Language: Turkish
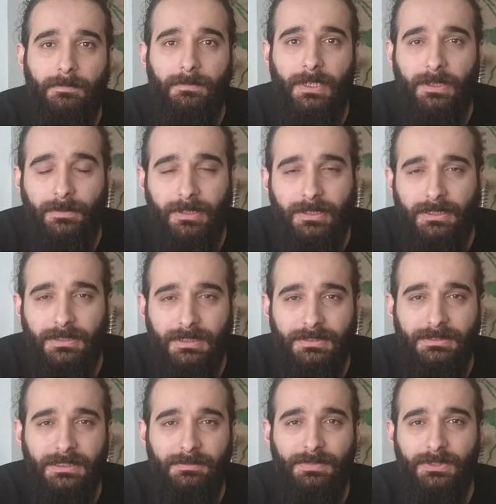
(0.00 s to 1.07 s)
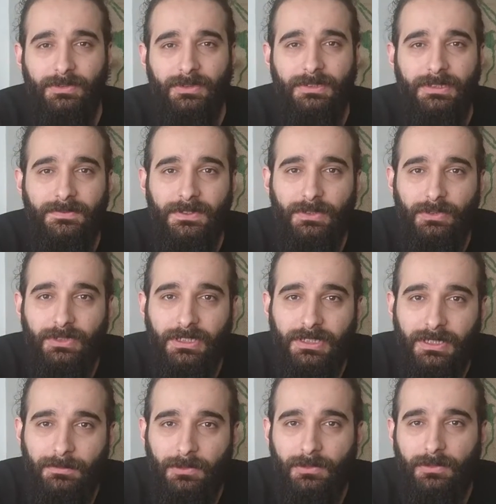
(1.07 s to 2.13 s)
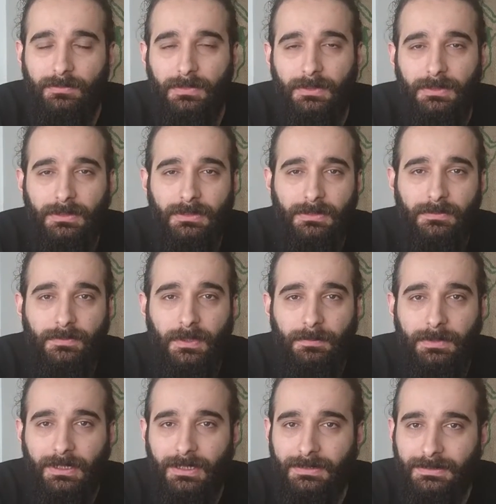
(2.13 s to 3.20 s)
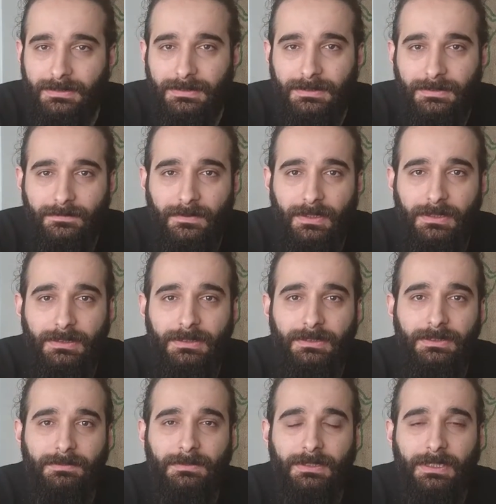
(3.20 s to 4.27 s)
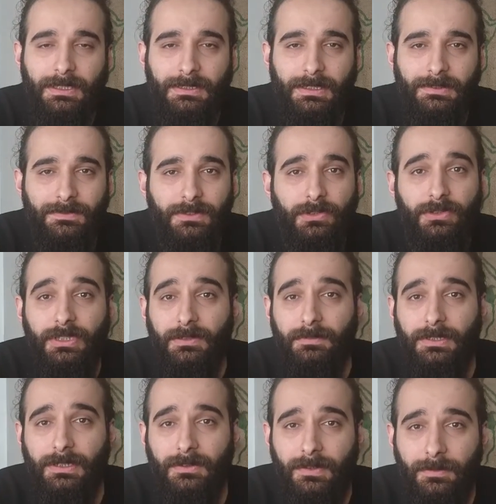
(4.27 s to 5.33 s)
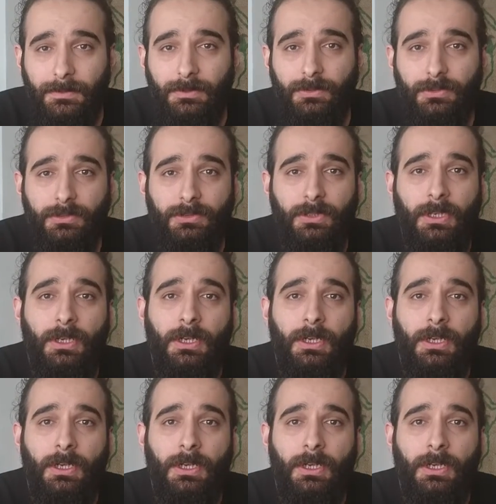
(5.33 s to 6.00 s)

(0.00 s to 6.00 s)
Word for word: Merhaba arkadaşlar, bir süredir video çekemiyordum. Ee, ufak bir rahatsızlığım vardı. Şimdi tekrar video çekmeye devam ediyoruz.